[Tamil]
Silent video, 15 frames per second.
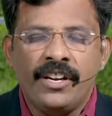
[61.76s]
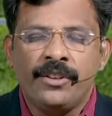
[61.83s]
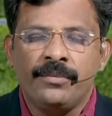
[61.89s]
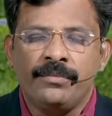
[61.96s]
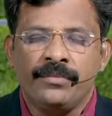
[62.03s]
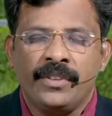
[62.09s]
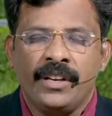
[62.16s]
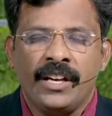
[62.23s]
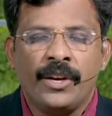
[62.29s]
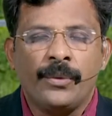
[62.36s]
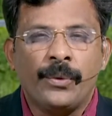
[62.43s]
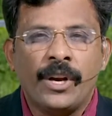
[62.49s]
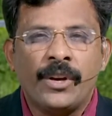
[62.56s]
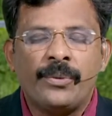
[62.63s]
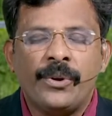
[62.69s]
வேண்டும் என
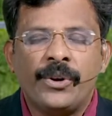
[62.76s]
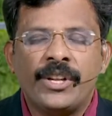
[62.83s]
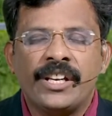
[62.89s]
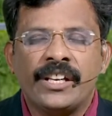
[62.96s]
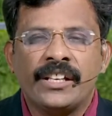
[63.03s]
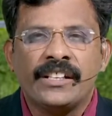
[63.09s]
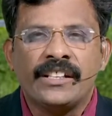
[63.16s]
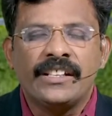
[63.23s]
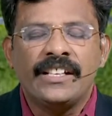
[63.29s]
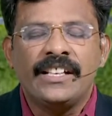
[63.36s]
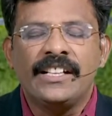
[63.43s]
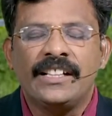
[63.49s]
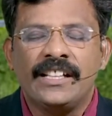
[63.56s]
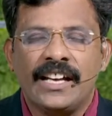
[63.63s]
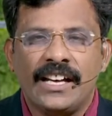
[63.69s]
உணர்வோடு
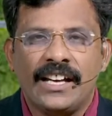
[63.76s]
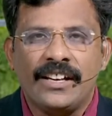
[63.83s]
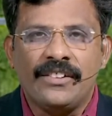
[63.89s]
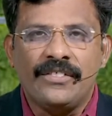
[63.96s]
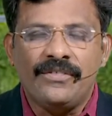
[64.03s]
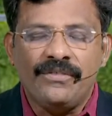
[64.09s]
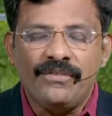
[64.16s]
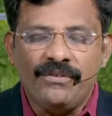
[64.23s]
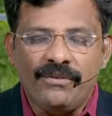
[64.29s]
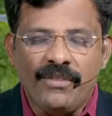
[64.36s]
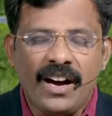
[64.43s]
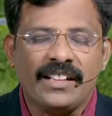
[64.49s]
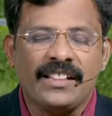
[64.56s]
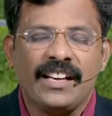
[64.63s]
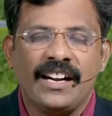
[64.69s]
இந்த
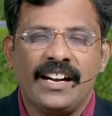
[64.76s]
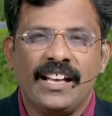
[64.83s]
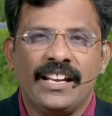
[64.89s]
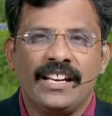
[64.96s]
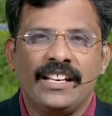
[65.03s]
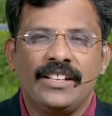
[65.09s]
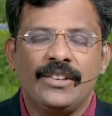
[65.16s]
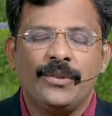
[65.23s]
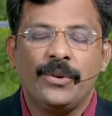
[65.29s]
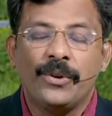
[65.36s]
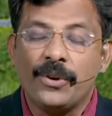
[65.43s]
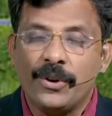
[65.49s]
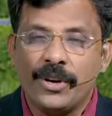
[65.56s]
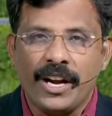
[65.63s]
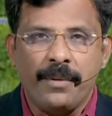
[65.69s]
வார்த்தைகளை
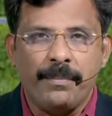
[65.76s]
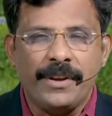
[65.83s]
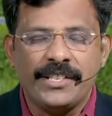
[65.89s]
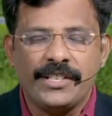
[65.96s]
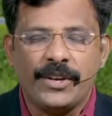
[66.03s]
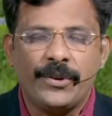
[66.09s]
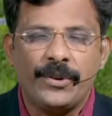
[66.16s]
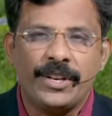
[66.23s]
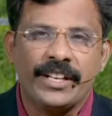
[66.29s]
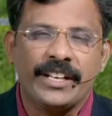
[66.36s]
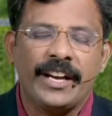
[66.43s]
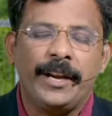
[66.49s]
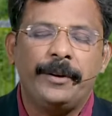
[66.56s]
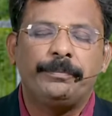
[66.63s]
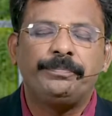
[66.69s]
உங்களோட நான் பேசிக்
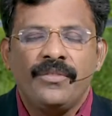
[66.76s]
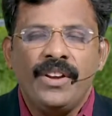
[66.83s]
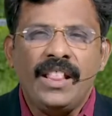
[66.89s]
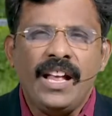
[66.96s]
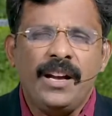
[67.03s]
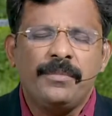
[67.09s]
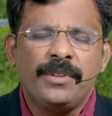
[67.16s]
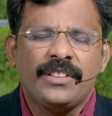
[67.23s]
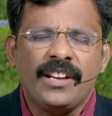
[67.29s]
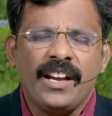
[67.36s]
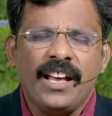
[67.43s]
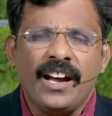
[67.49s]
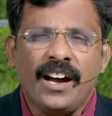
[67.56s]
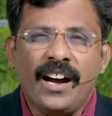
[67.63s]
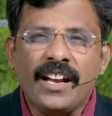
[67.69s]
கொண்டிருக்கிறேன்
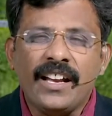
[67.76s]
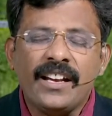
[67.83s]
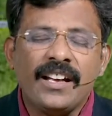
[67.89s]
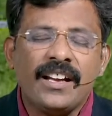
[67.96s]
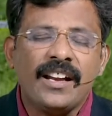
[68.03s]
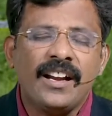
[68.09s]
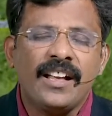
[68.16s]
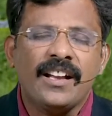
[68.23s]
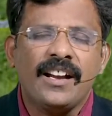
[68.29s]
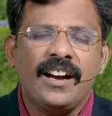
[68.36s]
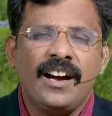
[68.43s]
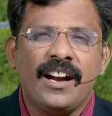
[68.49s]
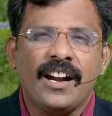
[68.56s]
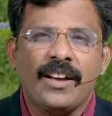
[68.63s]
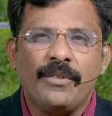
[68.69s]
வேதாமத்திலே
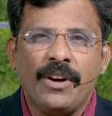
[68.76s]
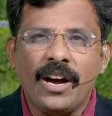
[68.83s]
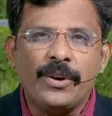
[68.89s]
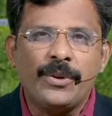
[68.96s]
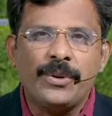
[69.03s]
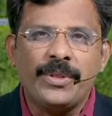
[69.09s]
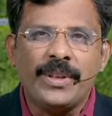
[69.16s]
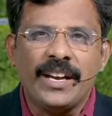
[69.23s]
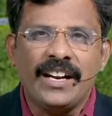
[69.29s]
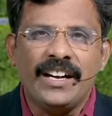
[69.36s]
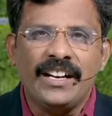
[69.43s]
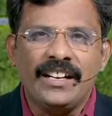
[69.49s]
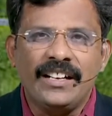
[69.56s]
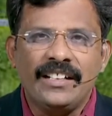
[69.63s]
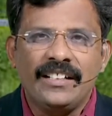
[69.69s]
ஆயிரக்கணக்கான
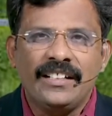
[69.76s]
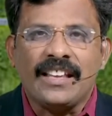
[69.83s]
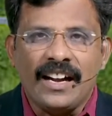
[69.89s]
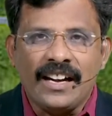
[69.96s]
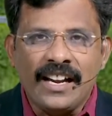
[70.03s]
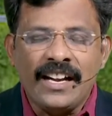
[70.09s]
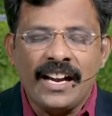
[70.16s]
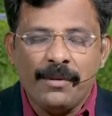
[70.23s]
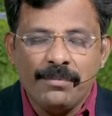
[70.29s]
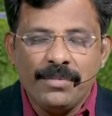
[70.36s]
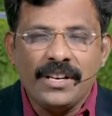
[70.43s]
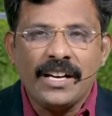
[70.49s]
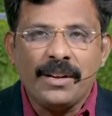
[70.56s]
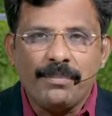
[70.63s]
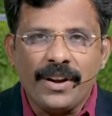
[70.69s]
வாக்குறுதிகள் தன்னை
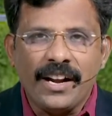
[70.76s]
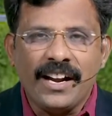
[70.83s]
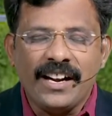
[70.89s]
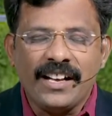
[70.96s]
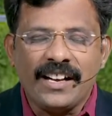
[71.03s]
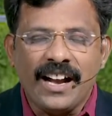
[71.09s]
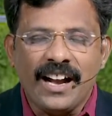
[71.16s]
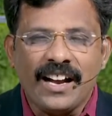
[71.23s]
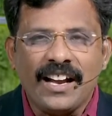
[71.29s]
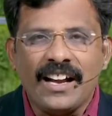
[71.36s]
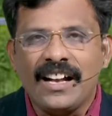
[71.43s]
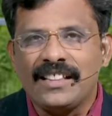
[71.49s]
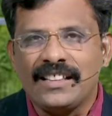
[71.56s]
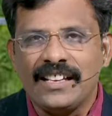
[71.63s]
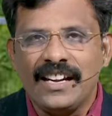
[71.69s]
நம்புகிற பிள்ளைகளுக்காக
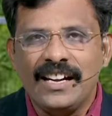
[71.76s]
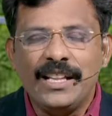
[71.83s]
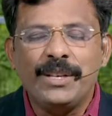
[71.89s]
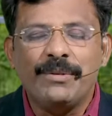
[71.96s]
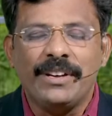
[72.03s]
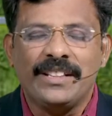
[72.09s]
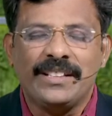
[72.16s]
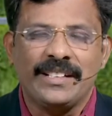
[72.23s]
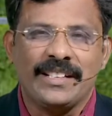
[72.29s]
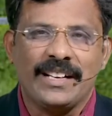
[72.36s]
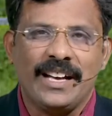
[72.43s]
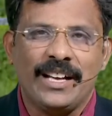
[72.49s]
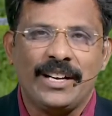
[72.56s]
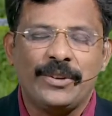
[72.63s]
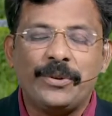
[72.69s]
கர்த்தர் எழுதி
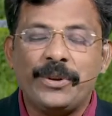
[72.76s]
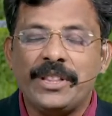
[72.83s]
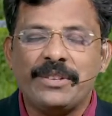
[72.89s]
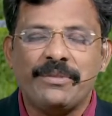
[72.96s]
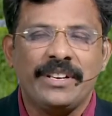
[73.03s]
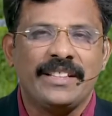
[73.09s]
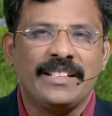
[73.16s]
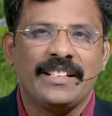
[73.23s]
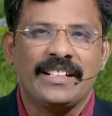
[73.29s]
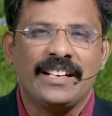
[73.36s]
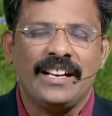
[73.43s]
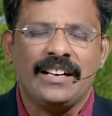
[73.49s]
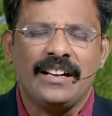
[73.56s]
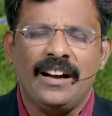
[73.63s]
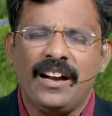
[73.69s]
வைத்திருக்கிறார் குறித்து
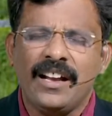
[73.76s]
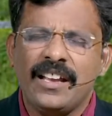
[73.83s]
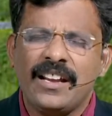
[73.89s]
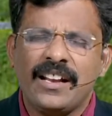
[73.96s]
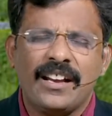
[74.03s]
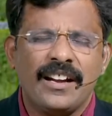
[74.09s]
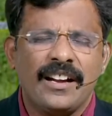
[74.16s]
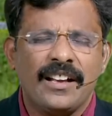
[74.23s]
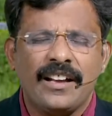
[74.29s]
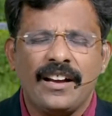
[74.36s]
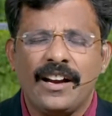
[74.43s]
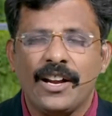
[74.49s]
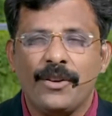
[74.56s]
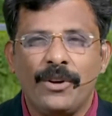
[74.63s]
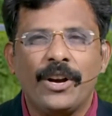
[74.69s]
வைத்திருக்கிறார்
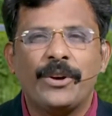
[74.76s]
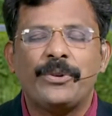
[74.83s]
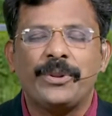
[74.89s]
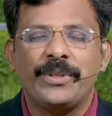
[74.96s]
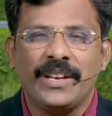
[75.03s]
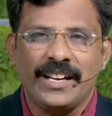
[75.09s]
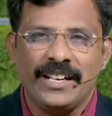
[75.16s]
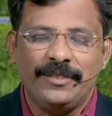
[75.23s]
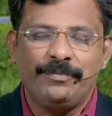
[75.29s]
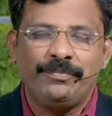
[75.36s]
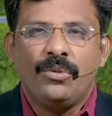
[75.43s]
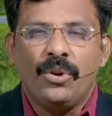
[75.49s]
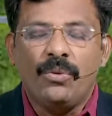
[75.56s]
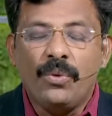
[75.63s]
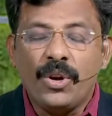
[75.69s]
ஆயிரக்கணக்கான வாக்குறுதிகள்
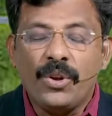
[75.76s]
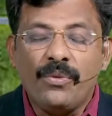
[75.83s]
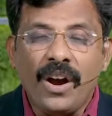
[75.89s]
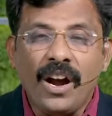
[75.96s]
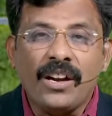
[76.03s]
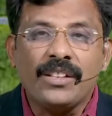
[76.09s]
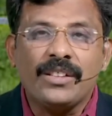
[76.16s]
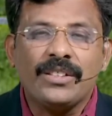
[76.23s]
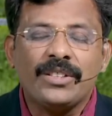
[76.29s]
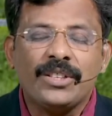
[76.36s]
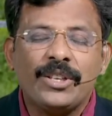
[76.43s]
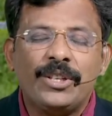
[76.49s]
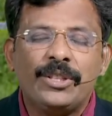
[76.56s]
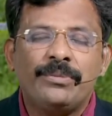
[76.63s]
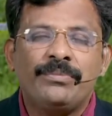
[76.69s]
ஒவ்வொரு வாக்கு
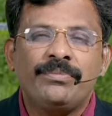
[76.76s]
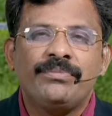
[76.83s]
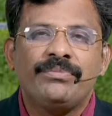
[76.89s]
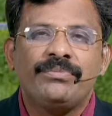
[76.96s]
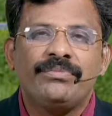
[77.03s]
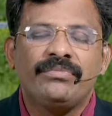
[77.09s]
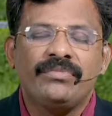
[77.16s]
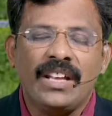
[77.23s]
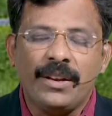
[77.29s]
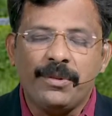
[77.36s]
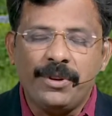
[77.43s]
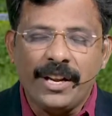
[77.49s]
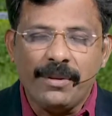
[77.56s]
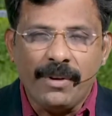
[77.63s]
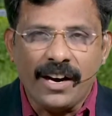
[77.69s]
தத்துவங்களும்
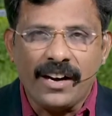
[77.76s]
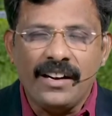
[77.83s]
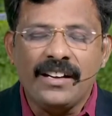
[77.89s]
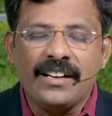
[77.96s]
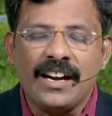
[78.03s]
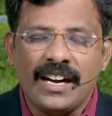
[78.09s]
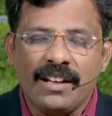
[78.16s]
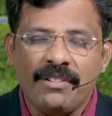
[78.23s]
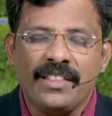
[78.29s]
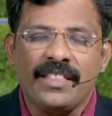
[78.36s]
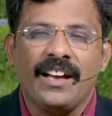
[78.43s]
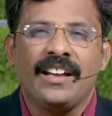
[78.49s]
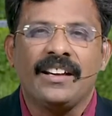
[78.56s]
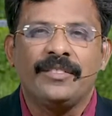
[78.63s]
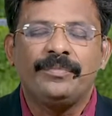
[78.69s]
தேவனுடைய மக்களுக்கானவை
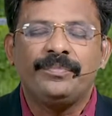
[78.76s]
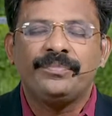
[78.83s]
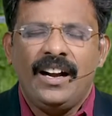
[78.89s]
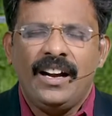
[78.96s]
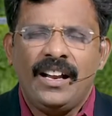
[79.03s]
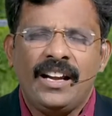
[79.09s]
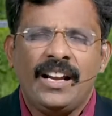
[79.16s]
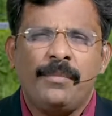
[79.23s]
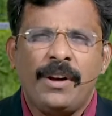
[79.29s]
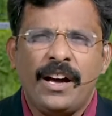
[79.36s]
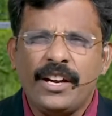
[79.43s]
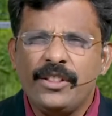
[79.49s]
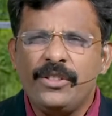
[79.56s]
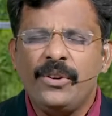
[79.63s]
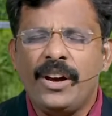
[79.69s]
தான் ஆனால் நாம்
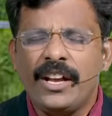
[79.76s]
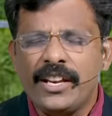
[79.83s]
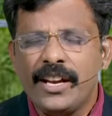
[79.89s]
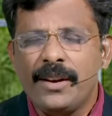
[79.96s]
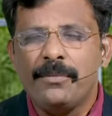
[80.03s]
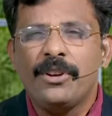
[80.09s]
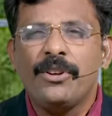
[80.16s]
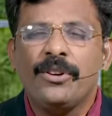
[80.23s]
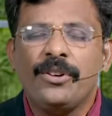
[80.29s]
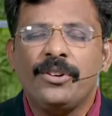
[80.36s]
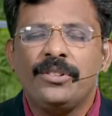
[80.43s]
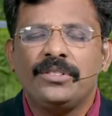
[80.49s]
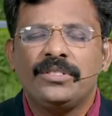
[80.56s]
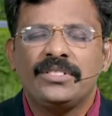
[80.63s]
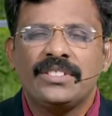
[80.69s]
அறிந்தோ அறியாமலோ
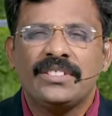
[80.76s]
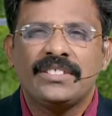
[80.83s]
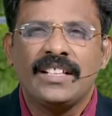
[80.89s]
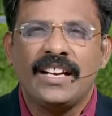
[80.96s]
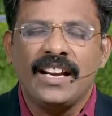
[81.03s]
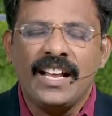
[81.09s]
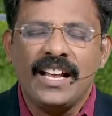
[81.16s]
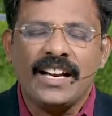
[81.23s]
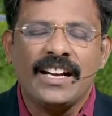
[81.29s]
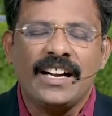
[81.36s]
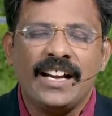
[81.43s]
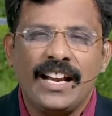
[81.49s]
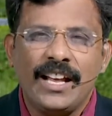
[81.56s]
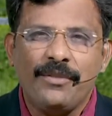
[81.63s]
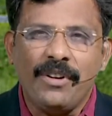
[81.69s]
சில
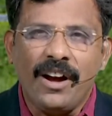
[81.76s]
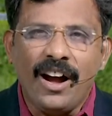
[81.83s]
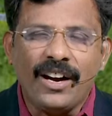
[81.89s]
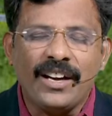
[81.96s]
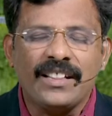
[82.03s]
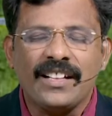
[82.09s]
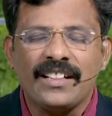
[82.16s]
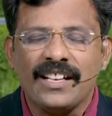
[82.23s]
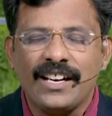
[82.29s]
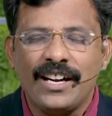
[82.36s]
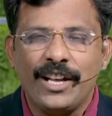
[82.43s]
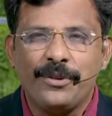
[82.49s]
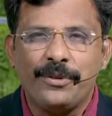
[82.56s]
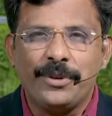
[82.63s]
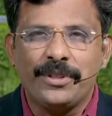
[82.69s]
நேரங்களிலே வாக்கு
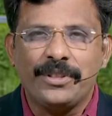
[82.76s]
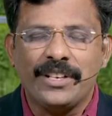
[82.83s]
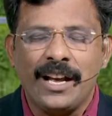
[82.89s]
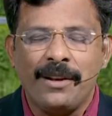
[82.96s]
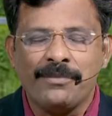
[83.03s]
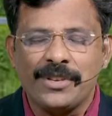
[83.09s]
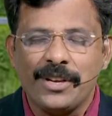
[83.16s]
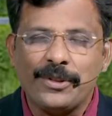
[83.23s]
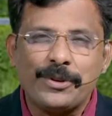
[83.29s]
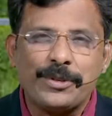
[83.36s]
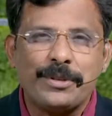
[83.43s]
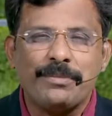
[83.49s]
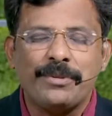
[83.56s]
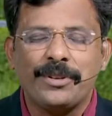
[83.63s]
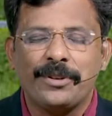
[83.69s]
தத்தங்களை குறித்து நாம்
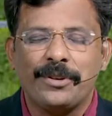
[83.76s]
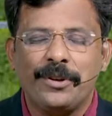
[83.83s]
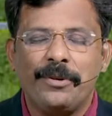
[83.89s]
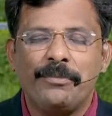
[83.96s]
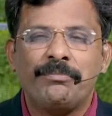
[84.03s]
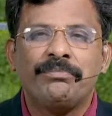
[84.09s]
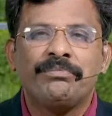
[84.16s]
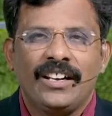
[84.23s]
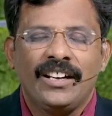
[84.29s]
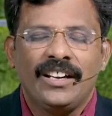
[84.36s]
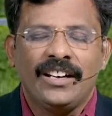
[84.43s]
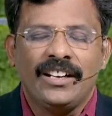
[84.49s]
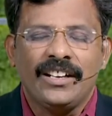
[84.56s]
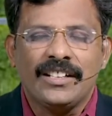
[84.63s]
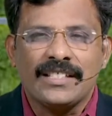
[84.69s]
சந்தோஷப்படுகிறோம்
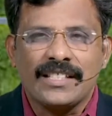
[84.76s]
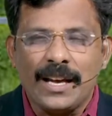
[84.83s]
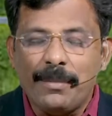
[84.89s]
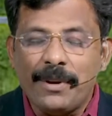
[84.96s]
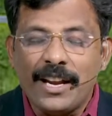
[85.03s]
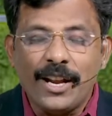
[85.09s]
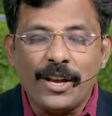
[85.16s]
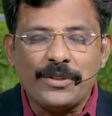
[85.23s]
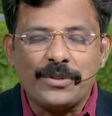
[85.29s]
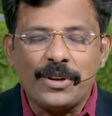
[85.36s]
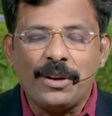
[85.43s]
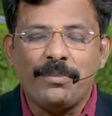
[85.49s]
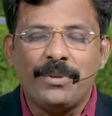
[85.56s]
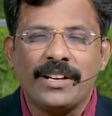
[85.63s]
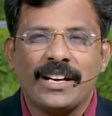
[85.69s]
சபையிலே
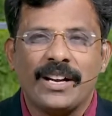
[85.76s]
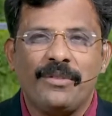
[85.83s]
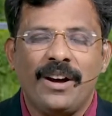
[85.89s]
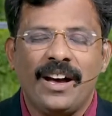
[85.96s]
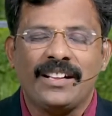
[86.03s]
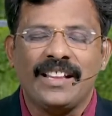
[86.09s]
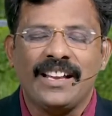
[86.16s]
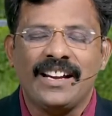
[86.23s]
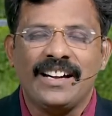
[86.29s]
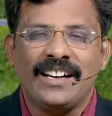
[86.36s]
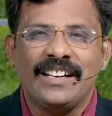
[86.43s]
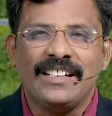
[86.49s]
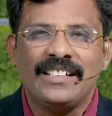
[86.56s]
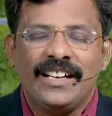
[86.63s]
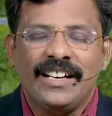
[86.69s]
சொல்லப்படுகிற வார்த்தைகள்